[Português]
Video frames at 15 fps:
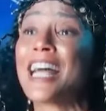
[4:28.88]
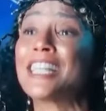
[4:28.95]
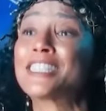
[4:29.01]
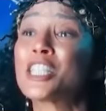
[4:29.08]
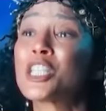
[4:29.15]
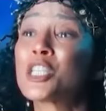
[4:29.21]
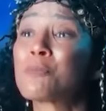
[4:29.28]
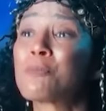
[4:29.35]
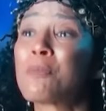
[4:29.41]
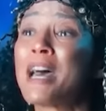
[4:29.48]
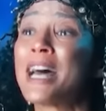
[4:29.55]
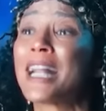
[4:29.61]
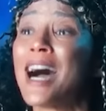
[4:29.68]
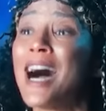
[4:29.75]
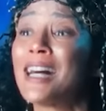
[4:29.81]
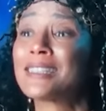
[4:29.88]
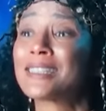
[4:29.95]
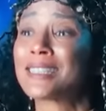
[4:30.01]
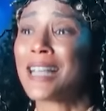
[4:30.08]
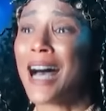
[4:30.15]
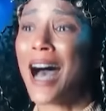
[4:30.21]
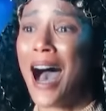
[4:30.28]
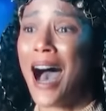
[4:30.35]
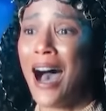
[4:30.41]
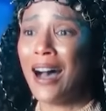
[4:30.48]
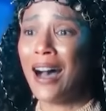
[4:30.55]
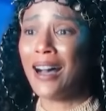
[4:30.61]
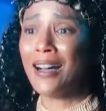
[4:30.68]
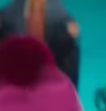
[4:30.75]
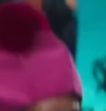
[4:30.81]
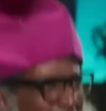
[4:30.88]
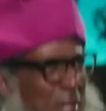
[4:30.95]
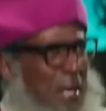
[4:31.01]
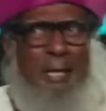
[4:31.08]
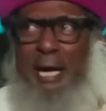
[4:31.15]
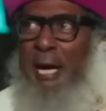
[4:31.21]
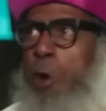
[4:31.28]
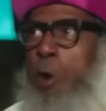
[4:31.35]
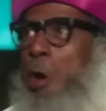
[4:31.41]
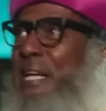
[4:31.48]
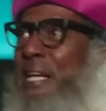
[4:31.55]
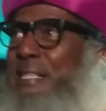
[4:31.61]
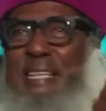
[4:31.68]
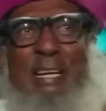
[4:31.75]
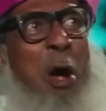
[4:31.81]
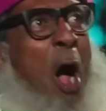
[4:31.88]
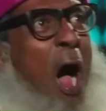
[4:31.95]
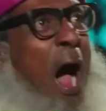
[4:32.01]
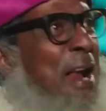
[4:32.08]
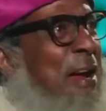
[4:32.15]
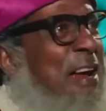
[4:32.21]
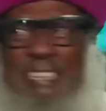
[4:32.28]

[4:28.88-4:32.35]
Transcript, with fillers: traz esperança. Vocês acham que Nossa Senhora